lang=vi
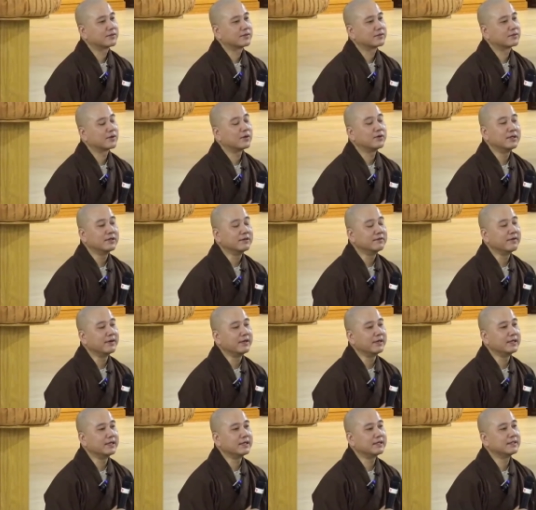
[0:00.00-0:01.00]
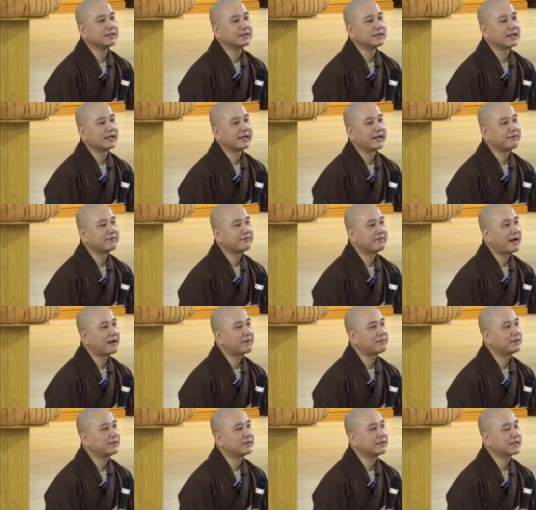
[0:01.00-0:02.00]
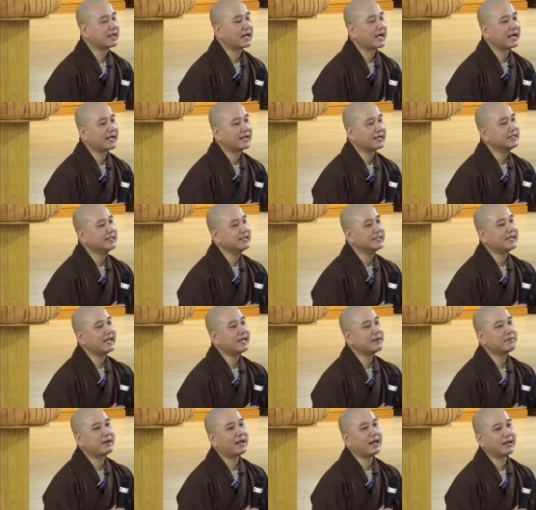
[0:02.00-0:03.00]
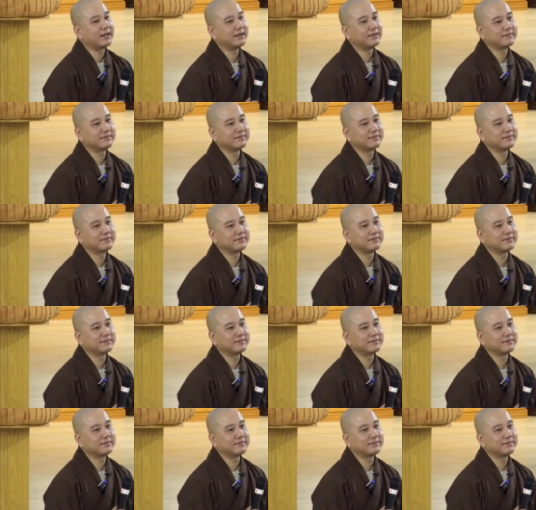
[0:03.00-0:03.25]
Có những vị người ta nghe Pháp, người ta hay ghi chép lại,